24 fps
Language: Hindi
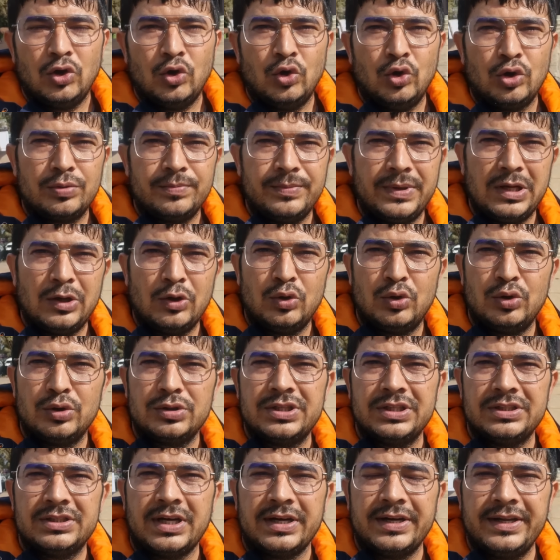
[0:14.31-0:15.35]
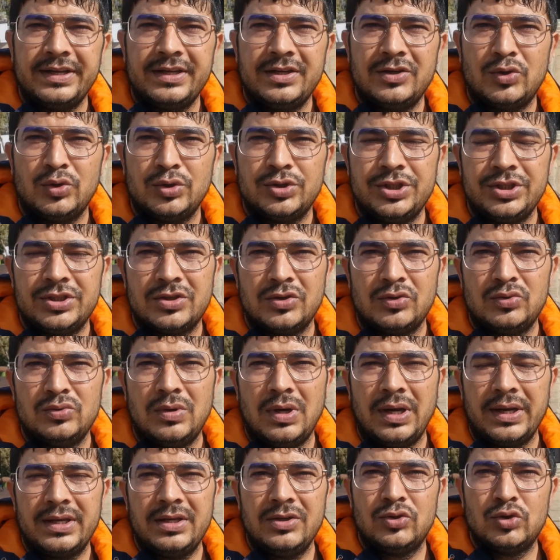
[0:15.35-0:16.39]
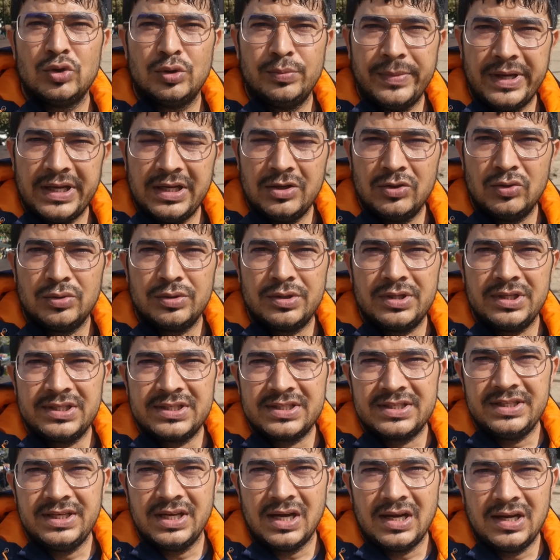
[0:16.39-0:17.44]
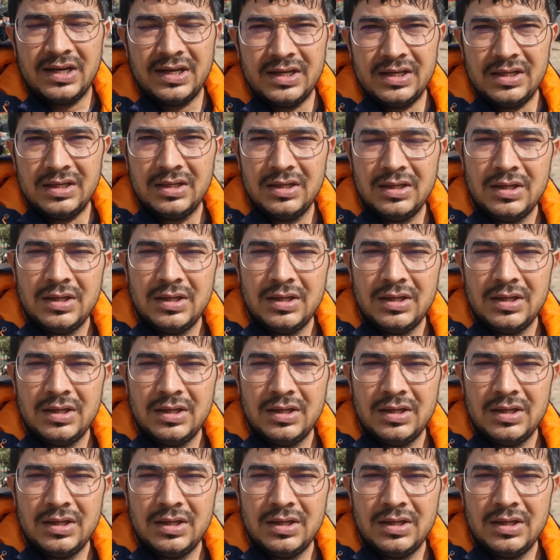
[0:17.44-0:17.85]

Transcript: और मैं लोगों से जानने की कोशिश करूंगा कि जो मैंने नोटिस किया है